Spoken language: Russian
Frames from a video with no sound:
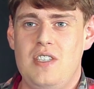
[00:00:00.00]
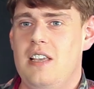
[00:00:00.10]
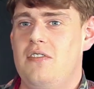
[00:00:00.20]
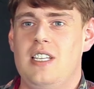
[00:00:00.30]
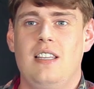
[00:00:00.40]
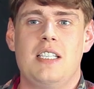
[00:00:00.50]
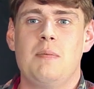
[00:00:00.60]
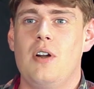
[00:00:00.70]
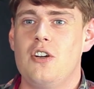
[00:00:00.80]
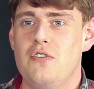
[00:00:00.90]
Все всегда
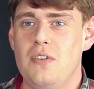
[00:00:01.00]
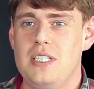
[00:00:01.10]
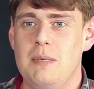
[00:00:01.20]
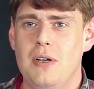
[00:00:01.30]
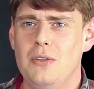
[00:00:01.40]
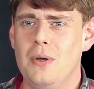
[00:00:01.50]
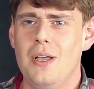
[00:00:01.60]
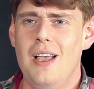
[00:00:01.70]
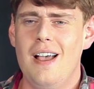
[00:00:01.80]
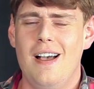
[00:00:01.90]
спрашивают, типа, ну,
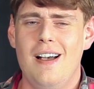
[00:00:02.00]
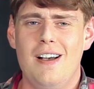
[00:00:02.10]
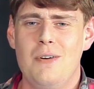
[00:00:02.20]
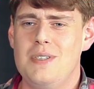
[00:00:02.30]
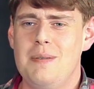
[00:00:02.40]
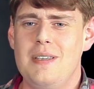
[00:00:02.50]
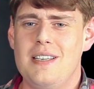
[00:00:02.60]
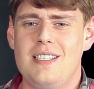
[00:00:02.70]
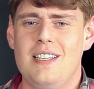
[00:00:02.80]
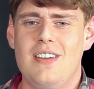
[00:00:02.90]
а, у тебя
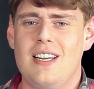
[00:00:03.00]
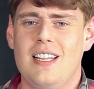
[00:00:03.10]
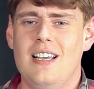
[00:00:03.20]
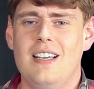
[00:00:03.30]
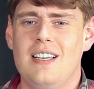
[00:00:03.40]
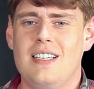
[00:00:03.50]
есть, наверное,